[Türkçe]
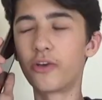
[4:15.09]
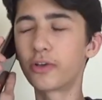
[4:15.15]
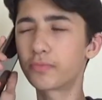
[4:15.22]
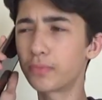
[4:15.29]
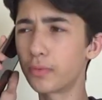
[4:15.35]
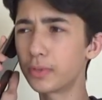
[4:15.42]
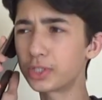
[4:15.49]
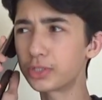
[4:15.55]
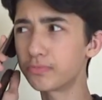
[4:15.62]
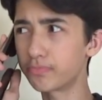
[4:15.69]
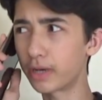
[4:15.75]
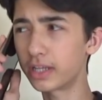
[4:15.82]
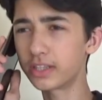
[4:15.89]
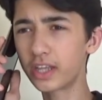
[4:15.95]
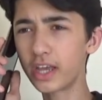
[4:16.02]
Evet
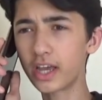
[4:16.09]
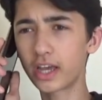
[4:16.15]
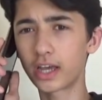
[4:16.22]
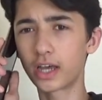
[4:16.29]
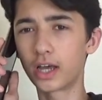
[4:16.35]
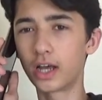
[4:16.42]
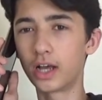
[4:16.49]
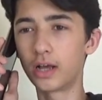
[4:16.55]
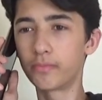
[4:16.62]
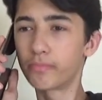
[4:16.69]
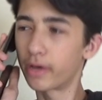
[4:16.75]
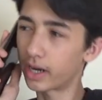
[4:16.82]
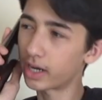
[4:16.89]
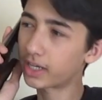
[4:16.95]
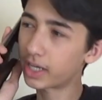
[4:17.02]
babacım bende.
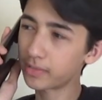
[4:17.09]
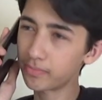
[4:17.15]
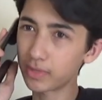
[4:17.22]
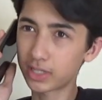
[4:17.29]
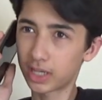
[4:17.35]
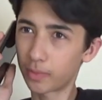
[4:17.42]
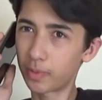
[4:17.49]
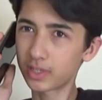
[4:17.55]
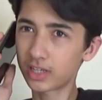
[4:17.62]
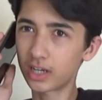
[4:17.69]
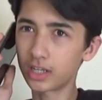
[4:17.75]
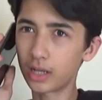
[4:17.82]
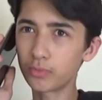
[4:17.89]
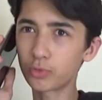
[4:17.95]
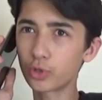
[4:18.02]
Merak etme sapa
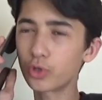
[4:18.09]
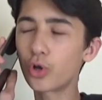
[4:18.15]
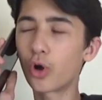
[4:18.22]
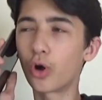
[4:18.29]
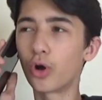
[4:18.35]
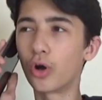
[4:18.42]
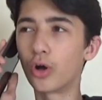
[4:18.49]
sağlam duruyor.